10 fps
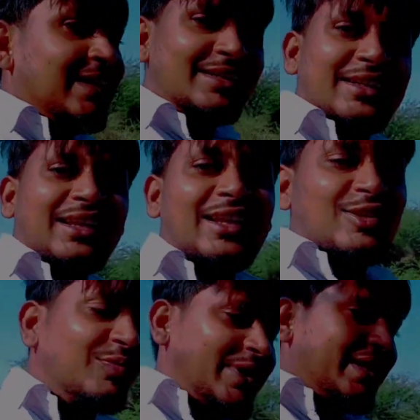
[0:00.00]
चलना तो
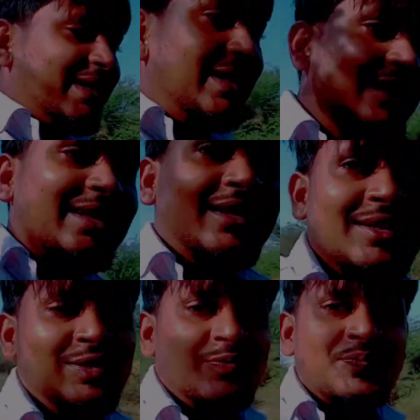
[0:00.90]
पड़ेगा ही ना
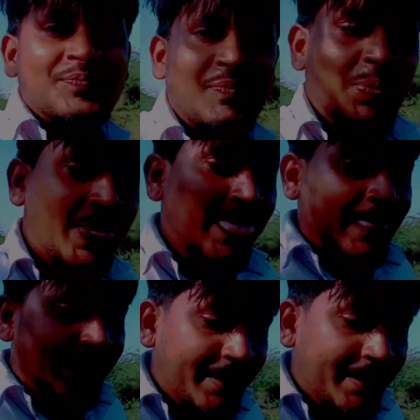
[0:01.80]
हाँ,